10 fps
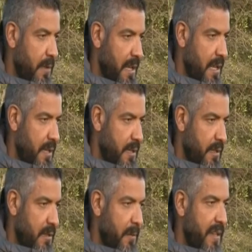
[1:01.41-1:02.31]
الاهلي
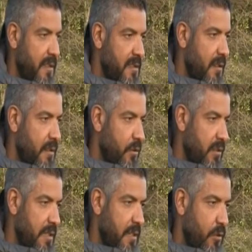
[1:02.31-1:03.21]
8 ستار انتوا
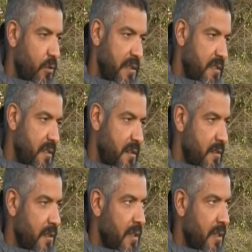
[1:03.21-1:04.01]
لسه عندكم 1 ستار